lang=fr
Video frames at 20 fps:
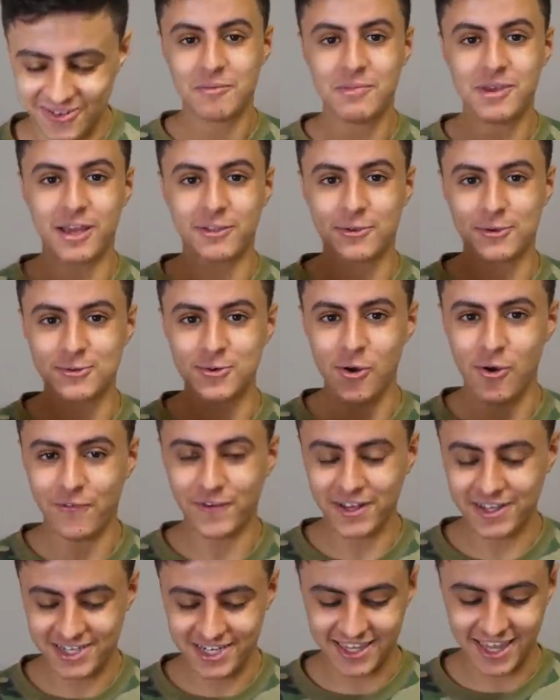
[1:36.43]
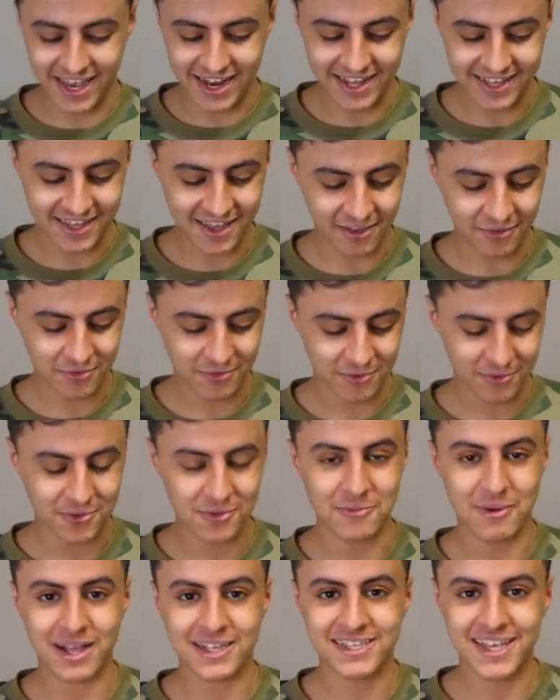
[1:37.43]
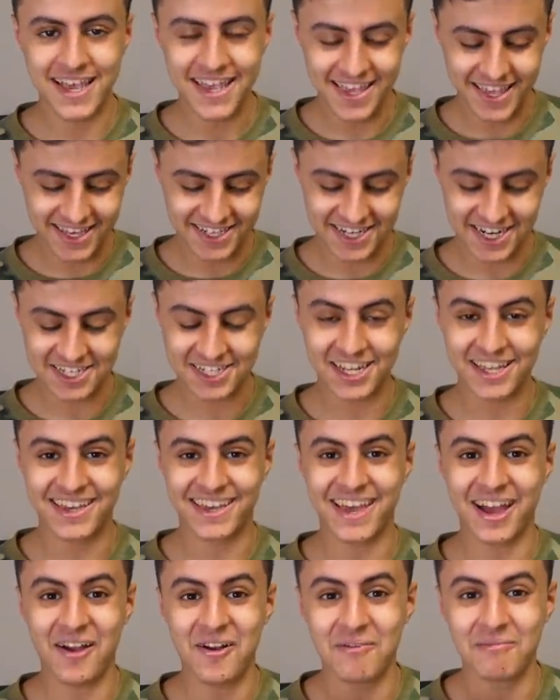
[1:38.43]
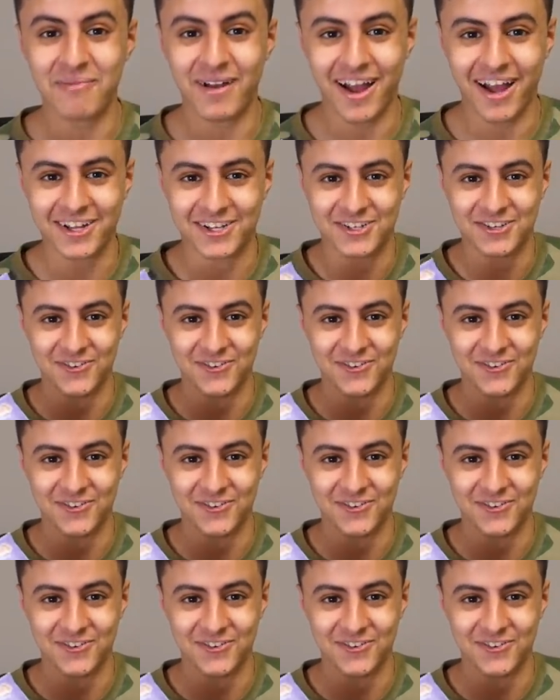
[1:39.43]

Mais il y a deux jours, en fait, j'étais à la gare de, Marseille et j'ai acheté des marques,